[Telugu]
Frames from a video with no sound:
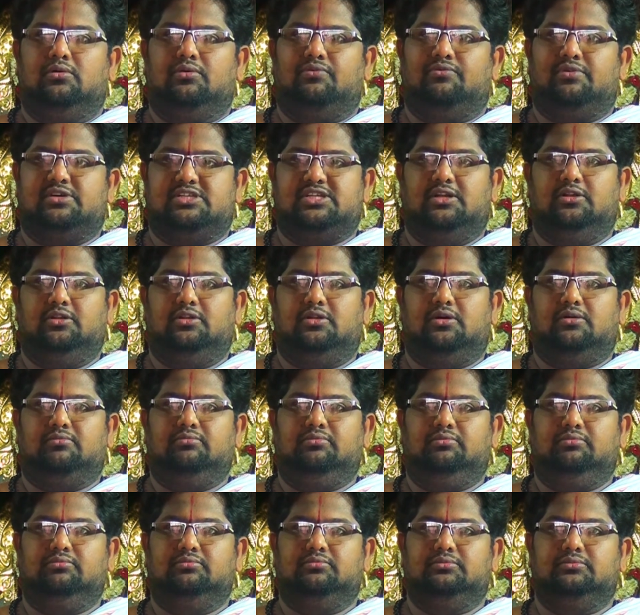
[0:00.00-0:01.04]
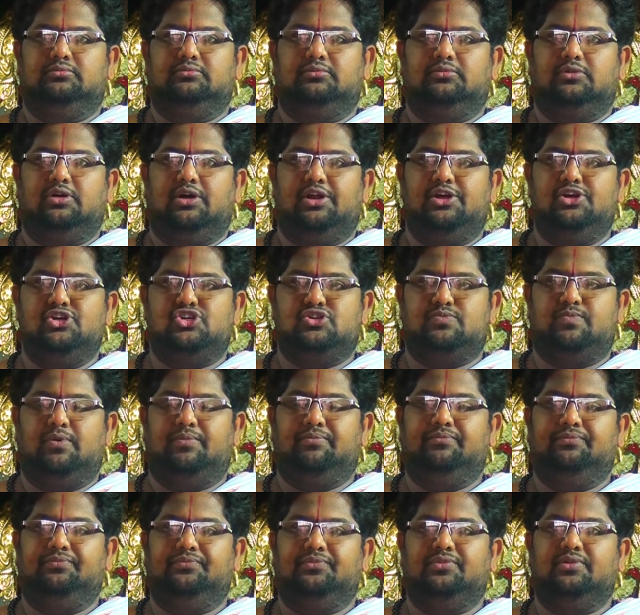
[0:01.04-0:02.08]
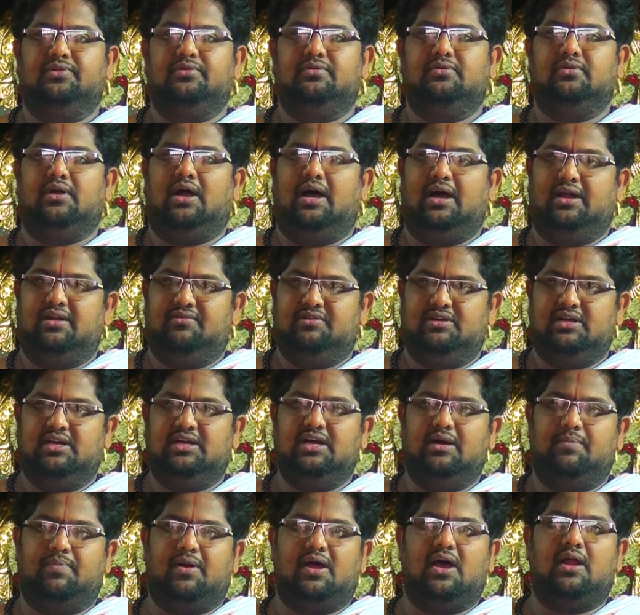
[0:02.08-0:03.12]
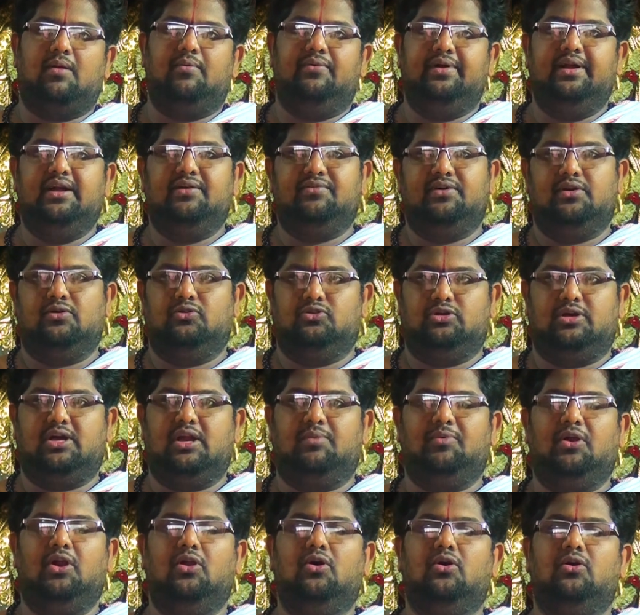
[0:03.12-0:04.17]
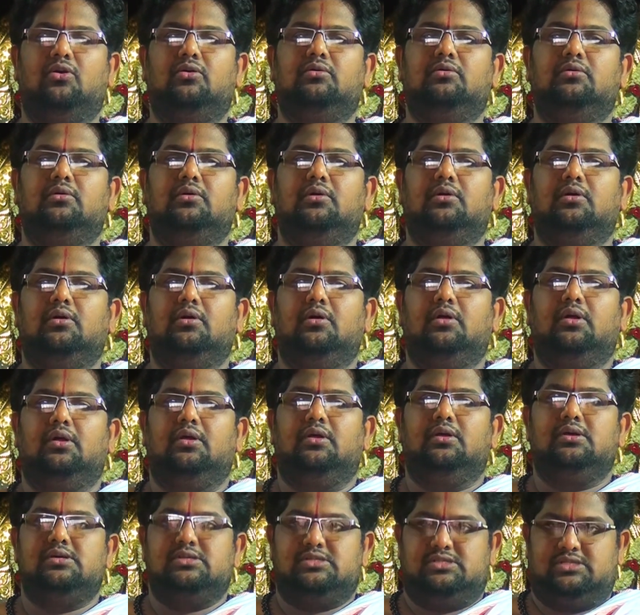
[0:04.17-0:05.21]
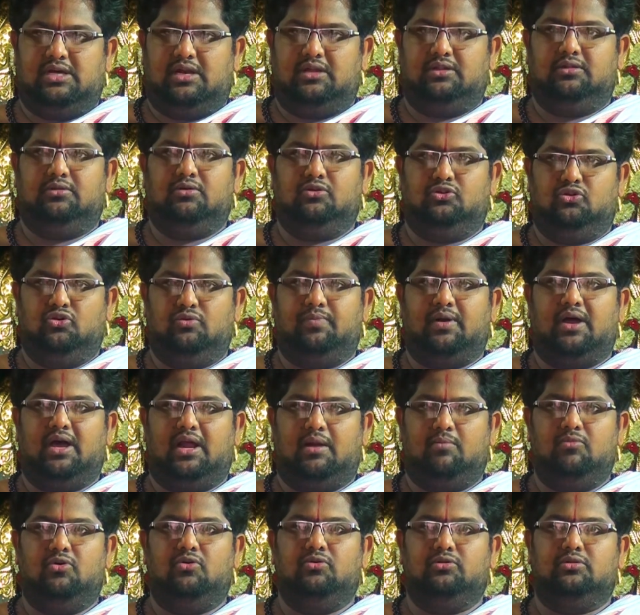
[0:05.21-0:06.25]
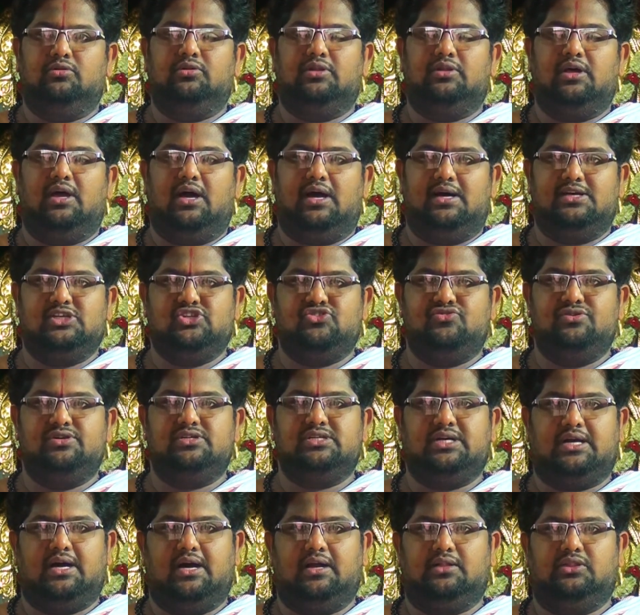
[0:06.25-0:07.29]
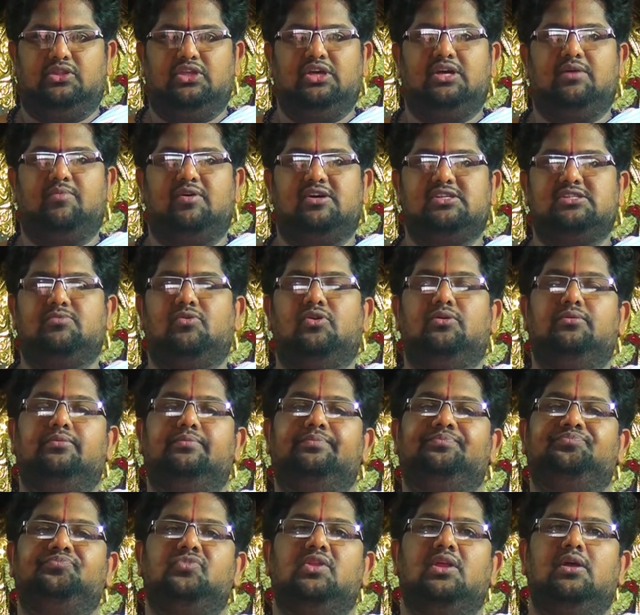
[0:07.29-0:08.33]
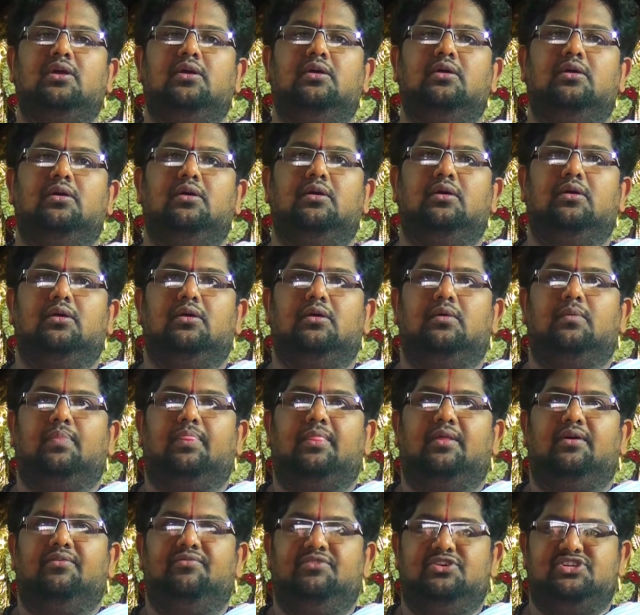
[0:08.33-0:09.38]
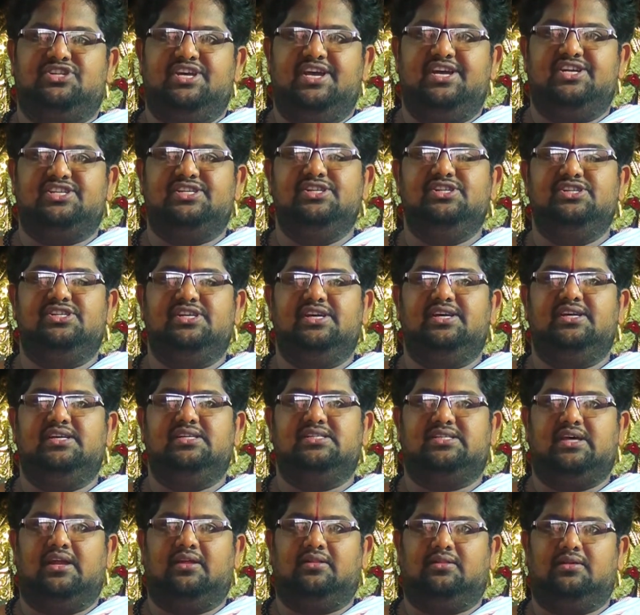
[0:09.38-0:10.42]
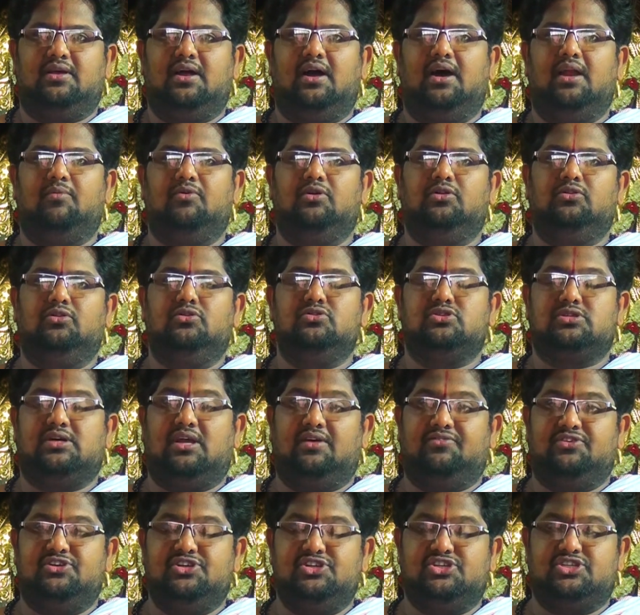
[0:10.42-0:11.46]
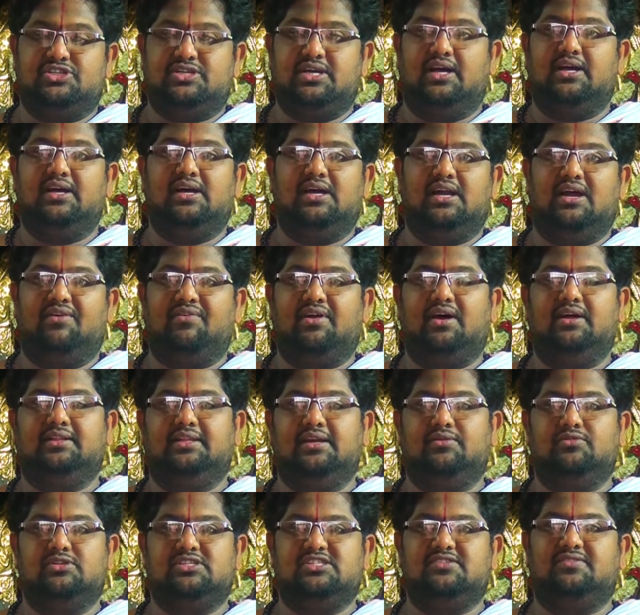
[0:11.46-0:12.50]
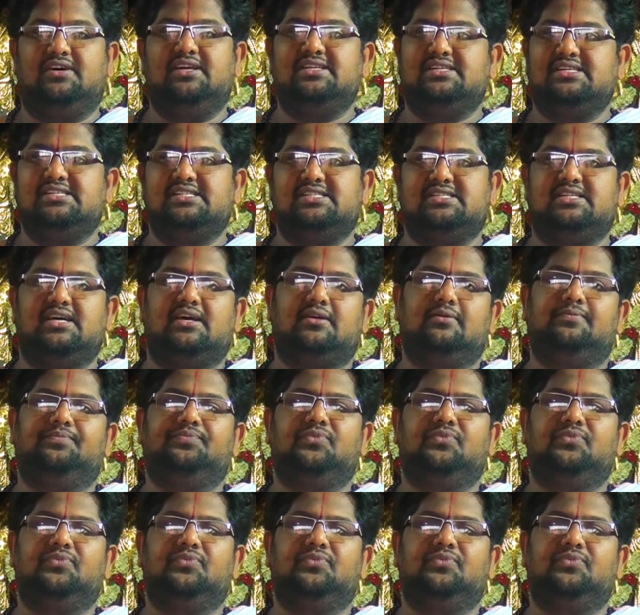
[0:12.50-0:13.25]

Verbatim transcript: వసంతం గ్రీష్మం ఆ విధంగా ప్రారంభమయ్యేటువంటి ఋతుక్రమంలో శరదృతువు ప్రారంభమవుతుంది ఆశ్వీజ కార్తీక మాసములు విశేషించి శరత్కాలమునందు చాలా విశిష్టంగా నవరాత్రి ఉత్సవాలు చేస్తారు